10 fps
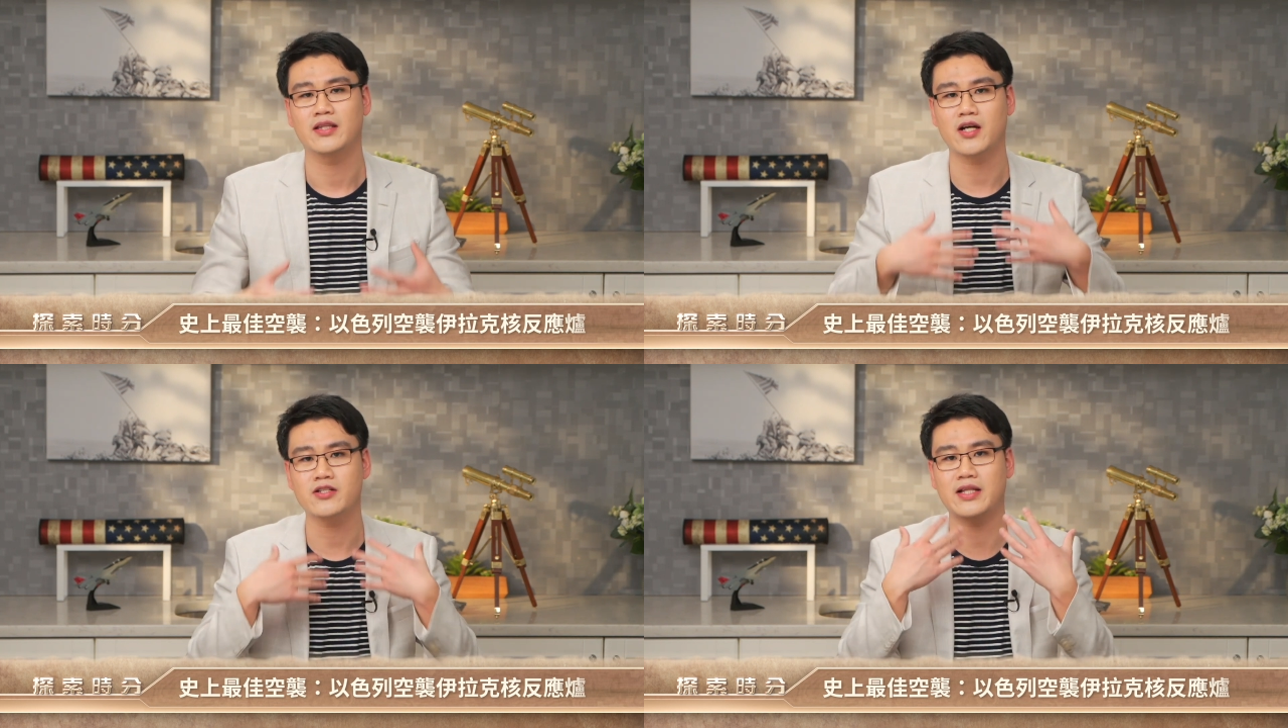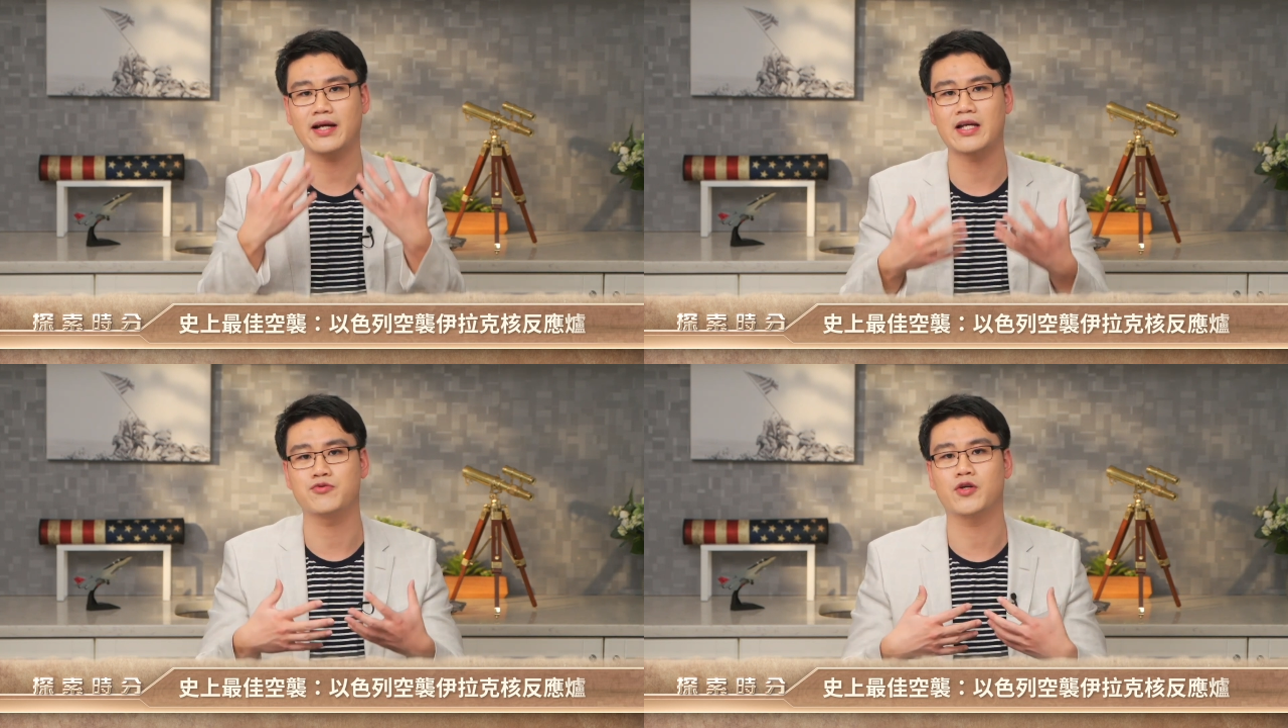当时他
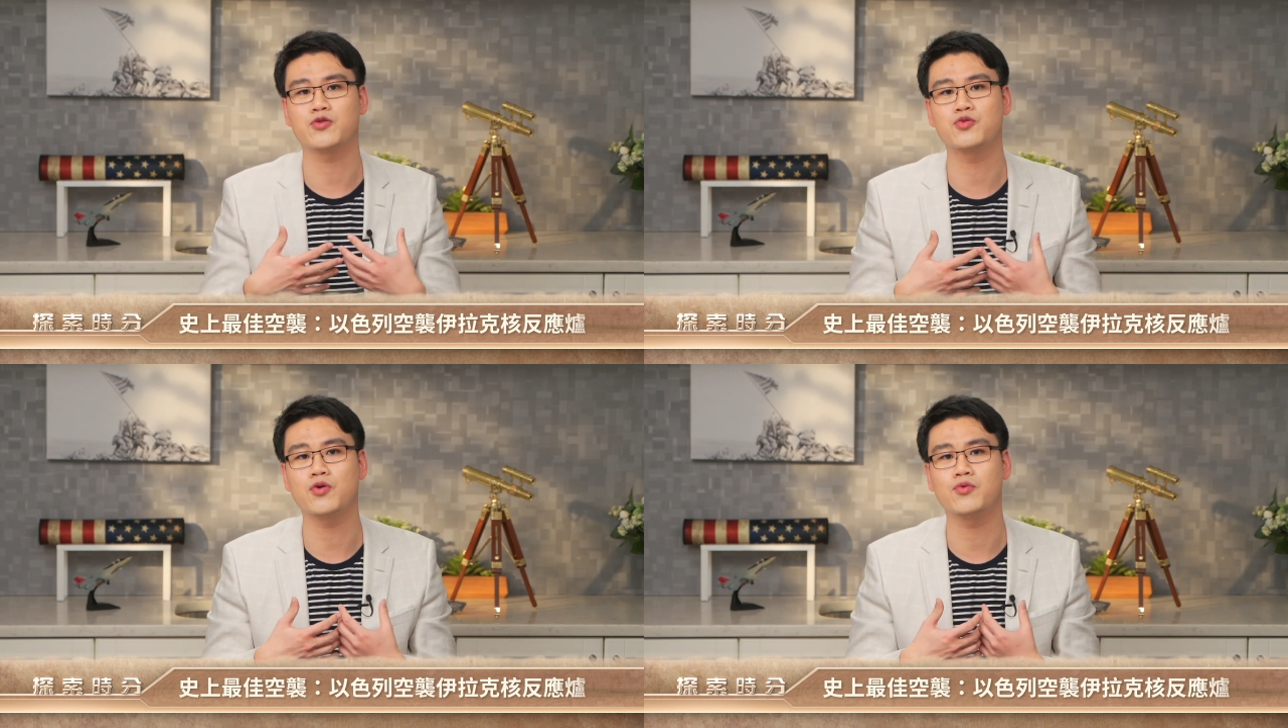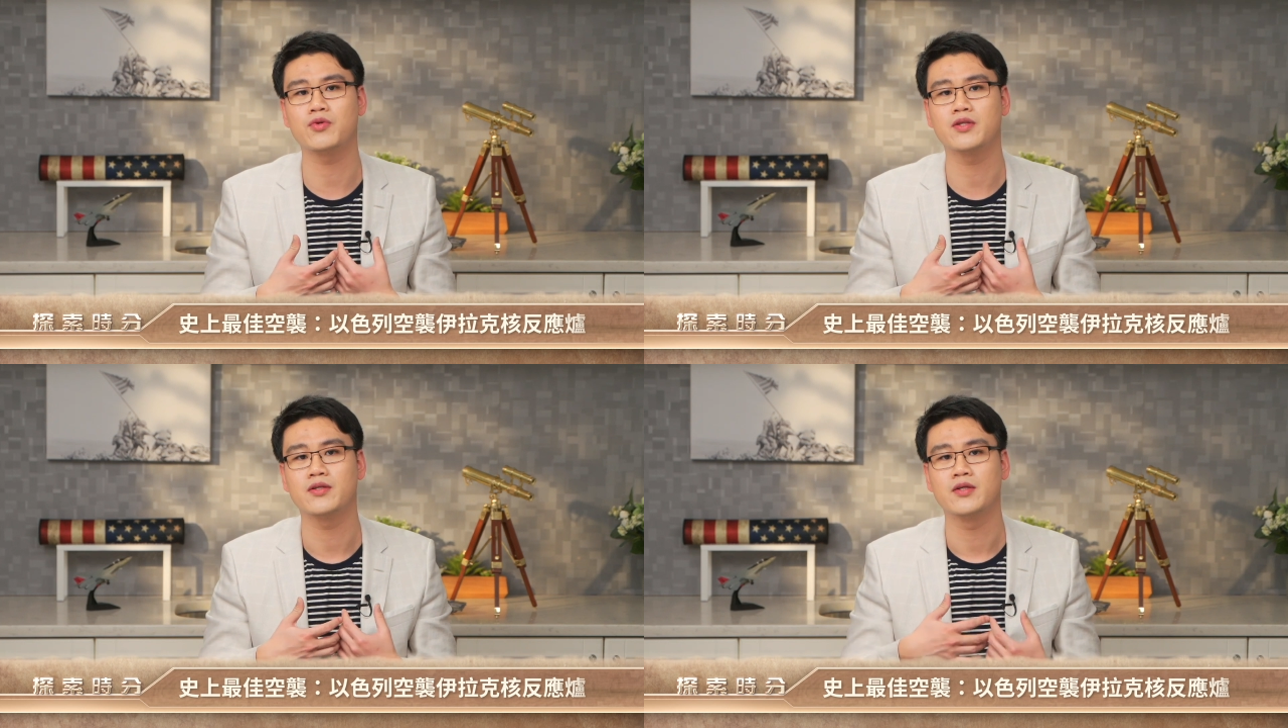感觉到眩
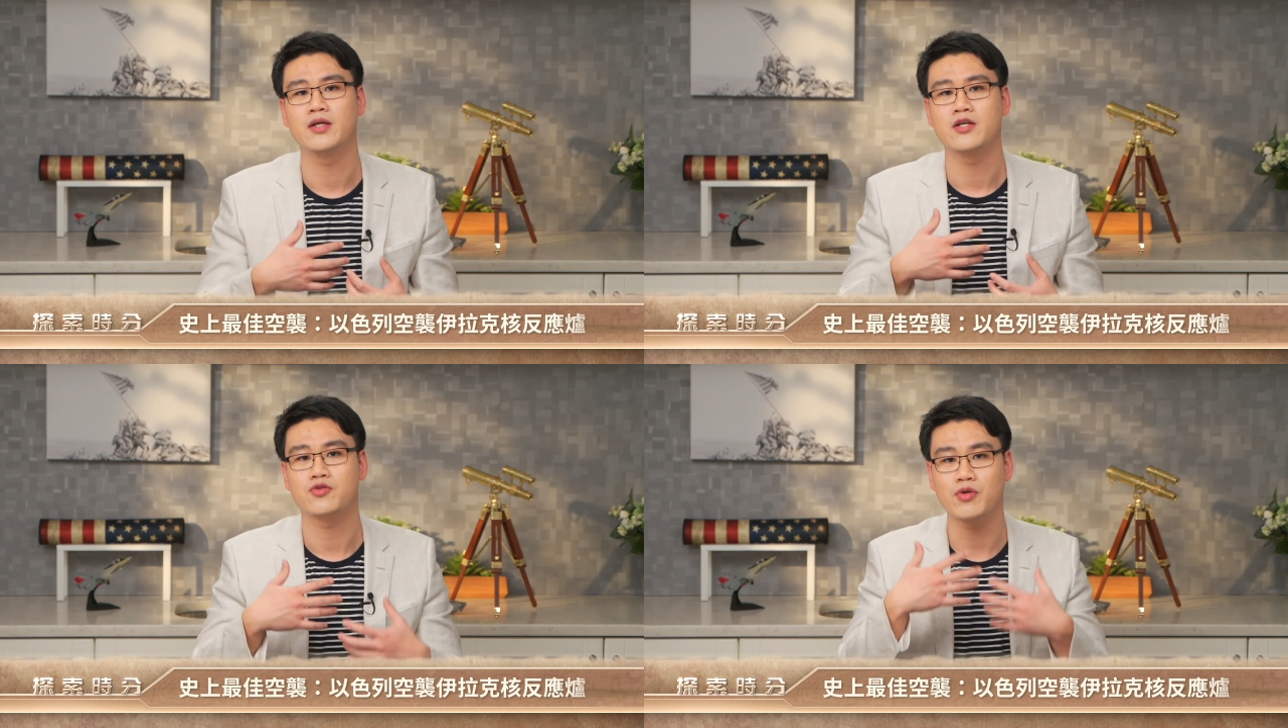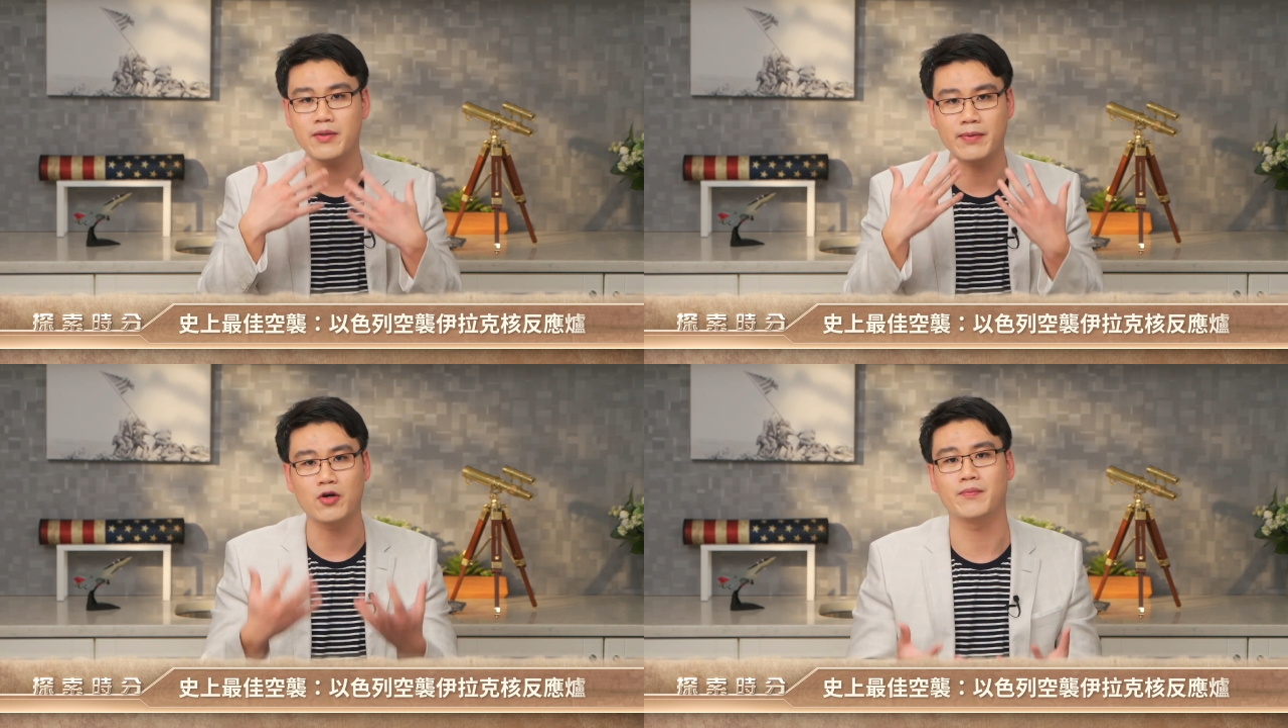晕，所以
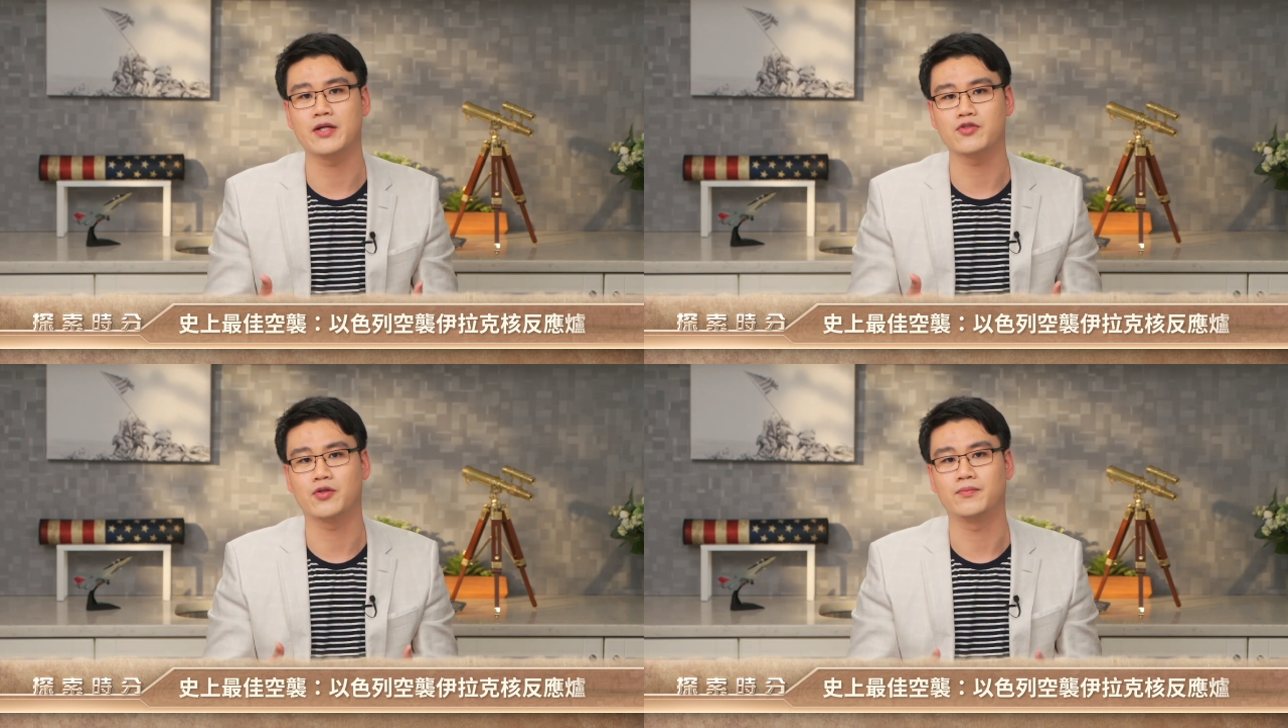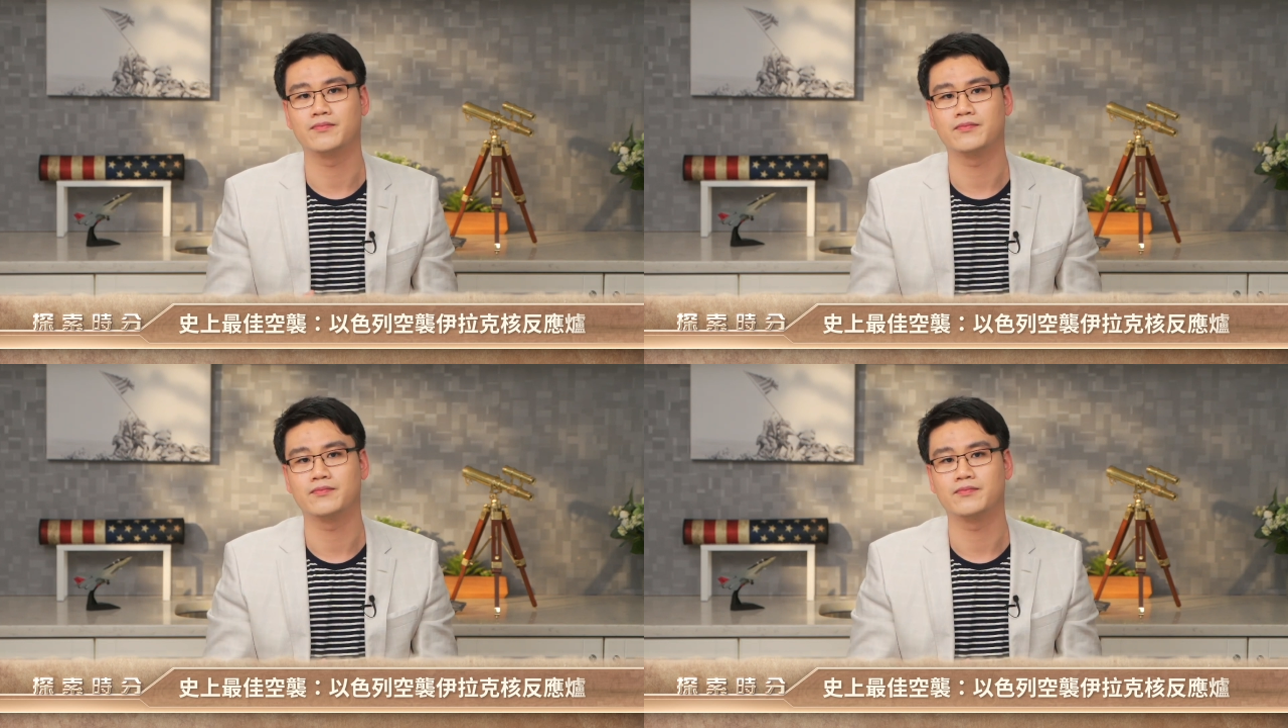没有命中。